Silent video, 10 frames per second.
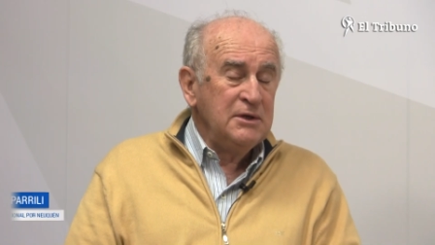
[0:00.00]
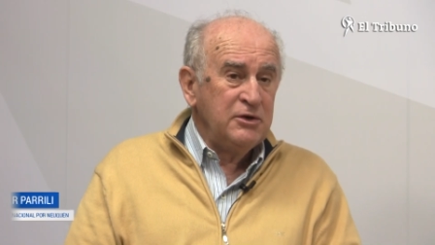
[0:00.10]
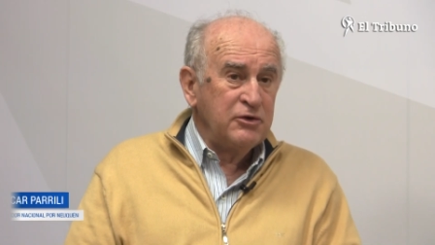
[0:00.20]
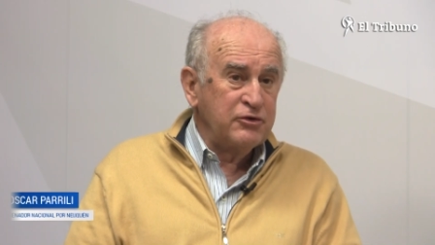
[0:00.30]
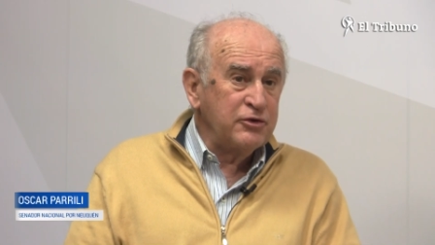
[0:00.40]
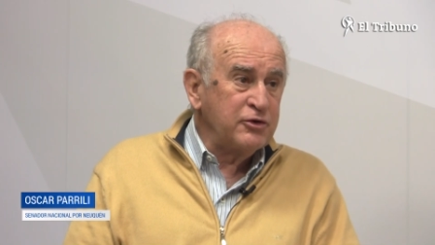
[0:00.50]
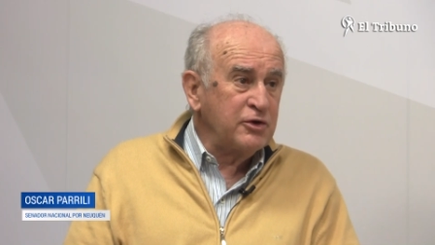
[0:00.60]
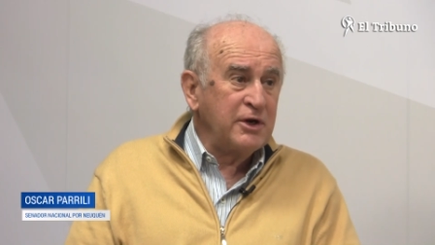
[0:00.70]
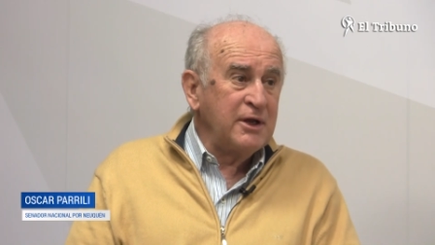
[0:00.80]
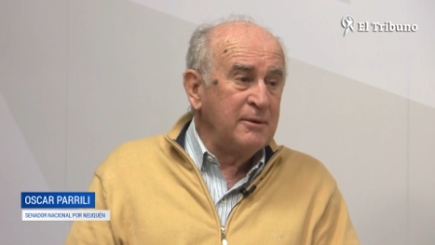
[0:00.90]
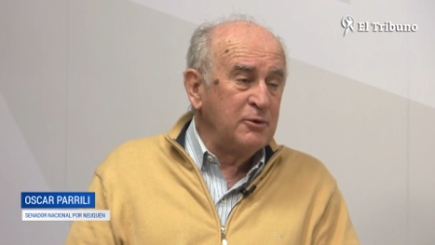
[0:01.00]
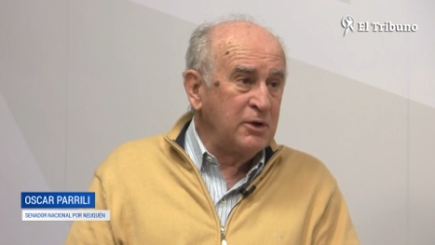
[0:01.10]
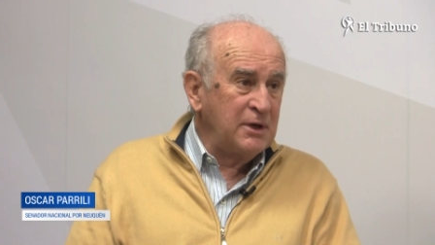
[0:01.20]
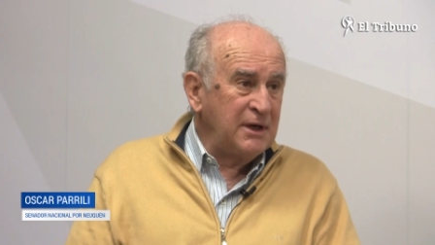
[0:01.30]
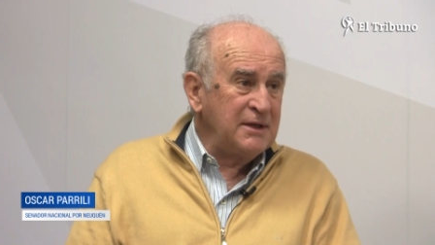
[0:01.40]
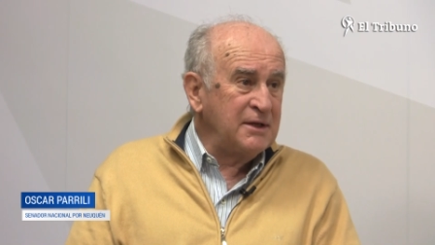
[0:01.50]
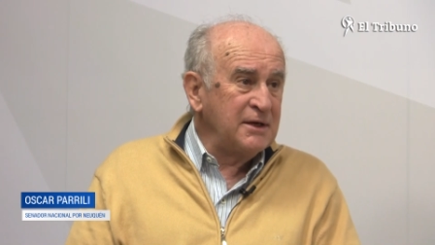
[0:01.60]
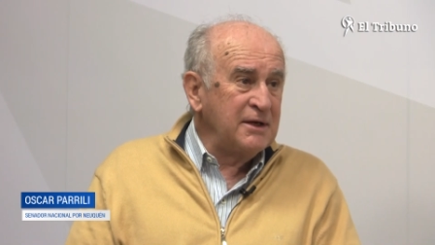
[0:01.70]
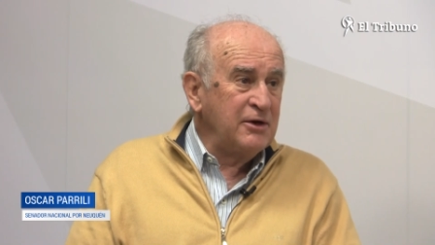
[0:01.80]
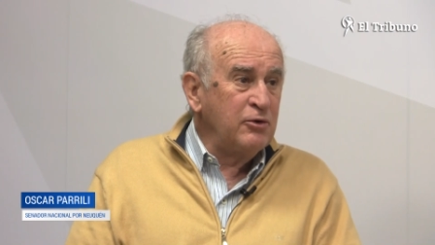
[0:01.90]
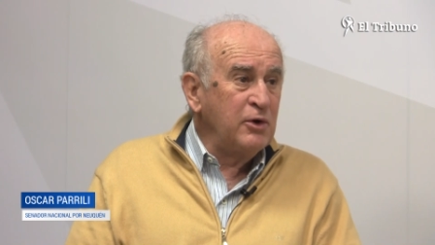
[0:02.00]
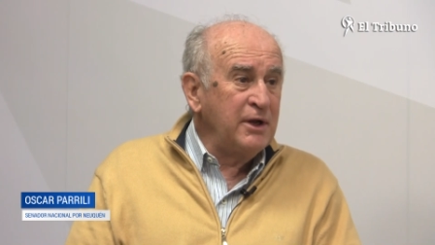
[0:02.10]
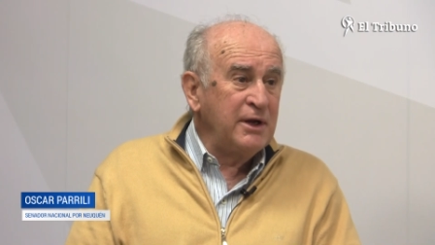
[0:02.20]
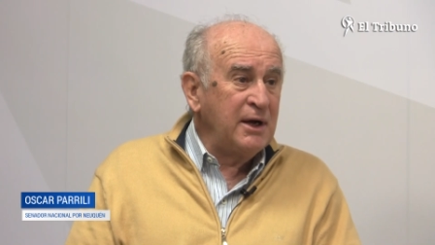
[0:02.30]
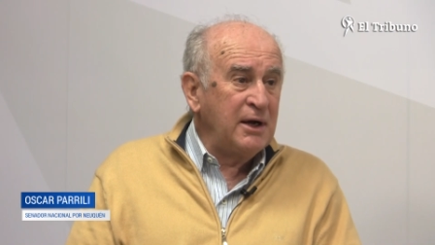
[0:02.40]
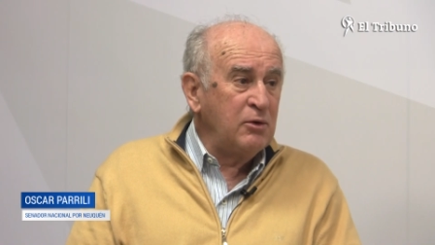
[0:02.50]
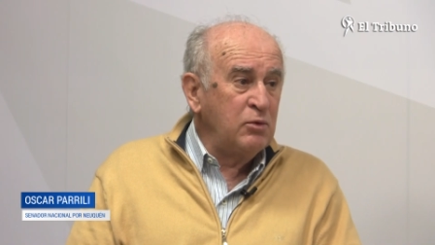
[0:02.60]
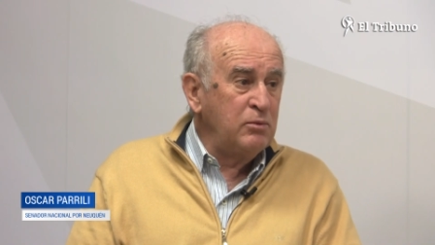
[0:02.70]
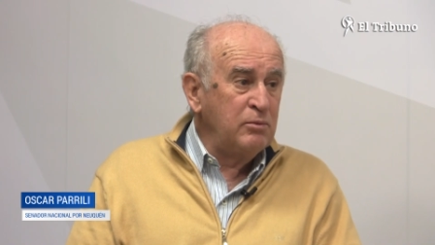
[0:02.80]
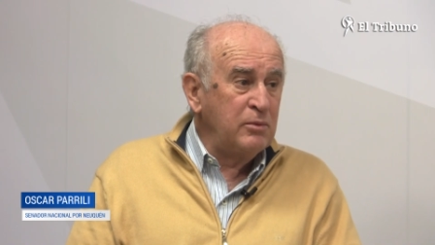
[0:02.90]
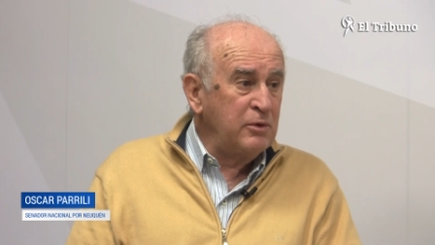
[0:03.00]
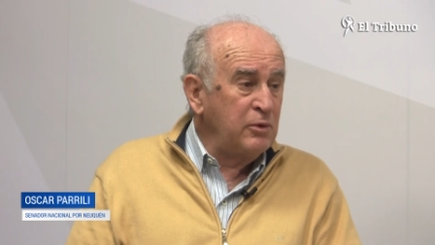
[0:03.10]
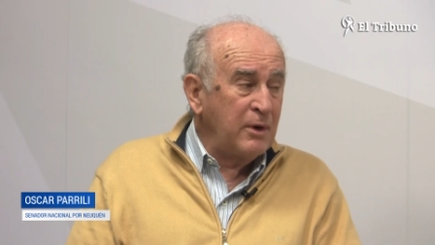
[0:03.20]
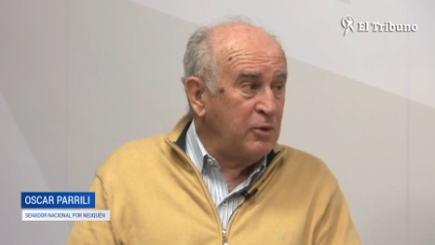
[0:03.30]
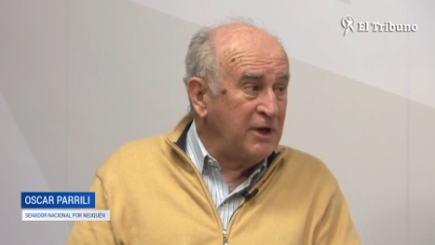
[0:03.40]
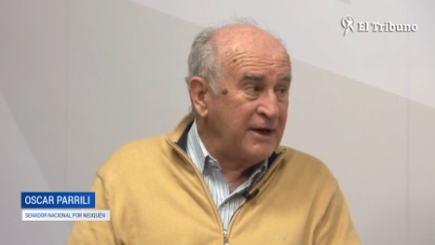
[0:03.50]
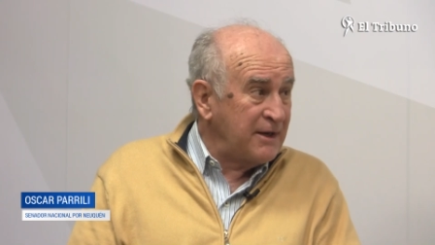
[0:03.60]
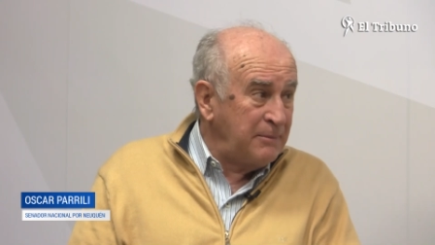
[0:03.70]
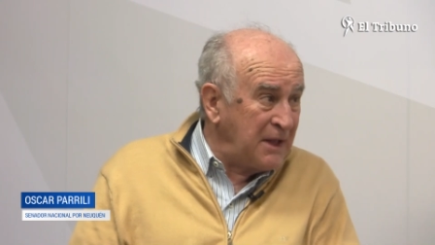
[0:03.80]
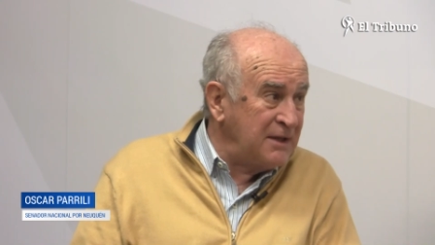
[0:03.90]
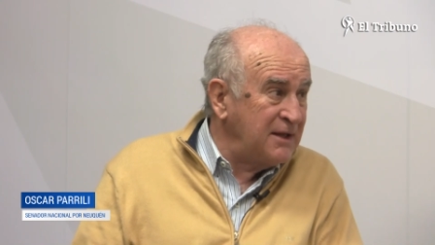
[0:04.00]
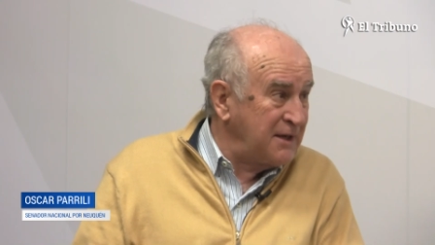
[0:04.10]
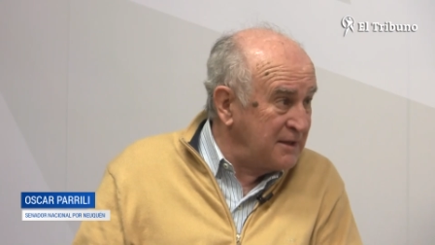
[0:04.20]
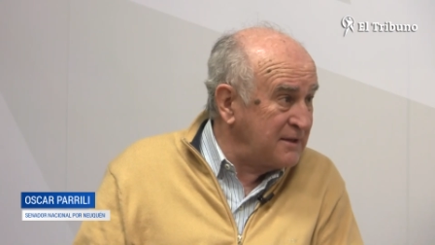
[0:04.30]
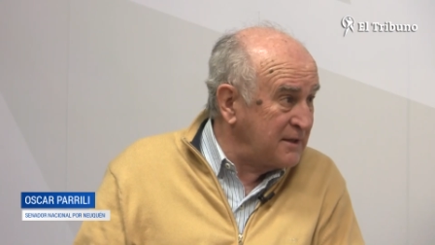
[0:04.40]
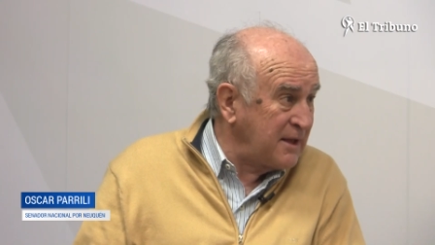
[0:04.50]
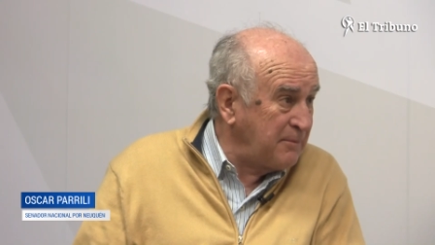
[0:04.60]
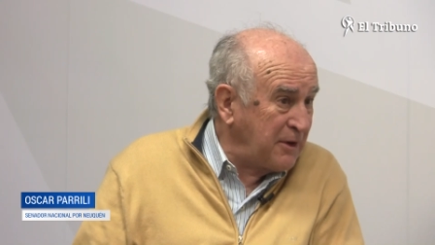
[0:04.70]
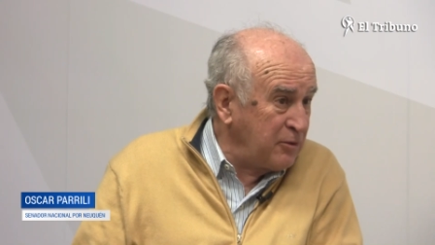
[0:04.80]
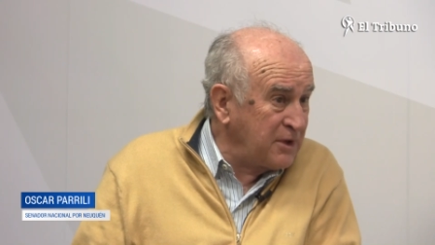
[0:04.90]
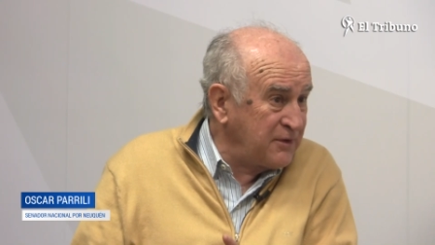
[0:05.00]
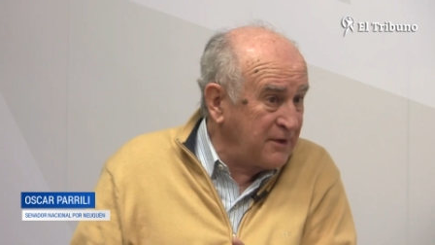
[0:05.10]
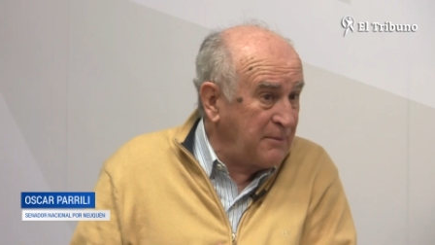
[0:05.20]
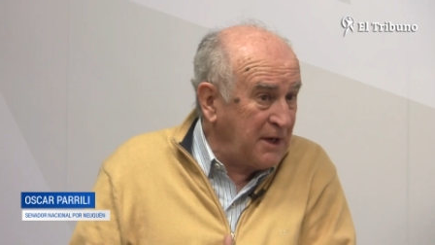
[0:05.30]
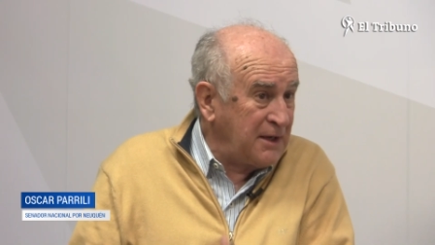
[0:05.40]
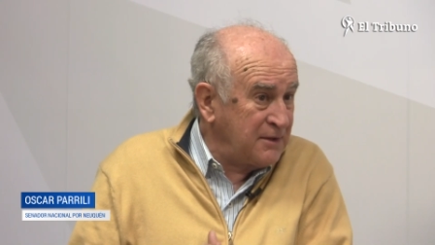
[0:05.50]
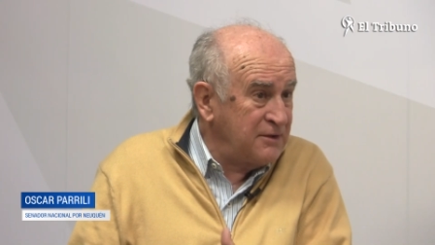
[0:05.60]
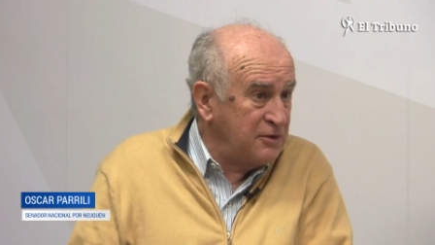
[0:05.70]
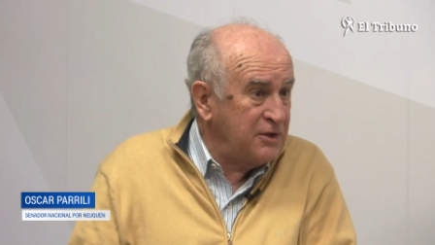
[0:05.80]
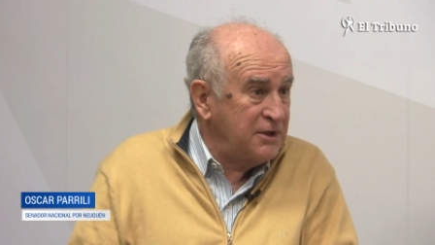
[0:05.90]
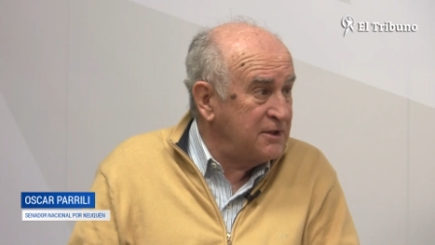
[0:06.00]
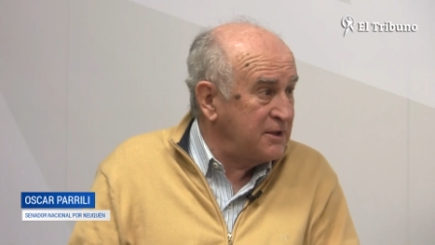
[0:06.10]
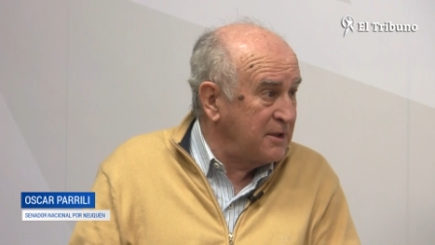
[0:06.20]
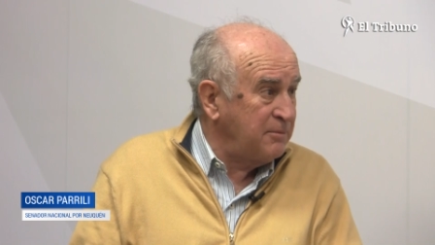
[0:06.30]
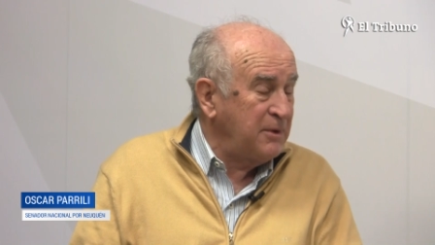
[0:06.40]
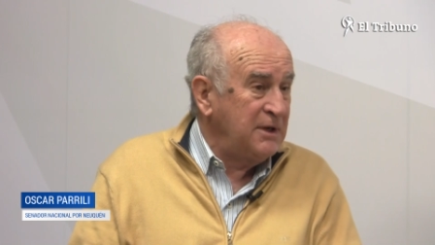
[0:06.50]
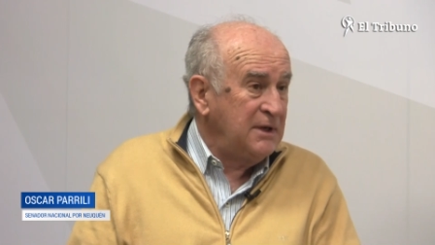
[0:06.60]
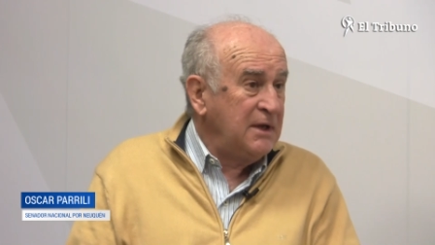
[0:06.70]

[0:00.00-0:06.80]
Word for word: Nosotros creíamos que la interna no era una buena herramienta en esta etapa, no es que sea mala, sino que en esta etapa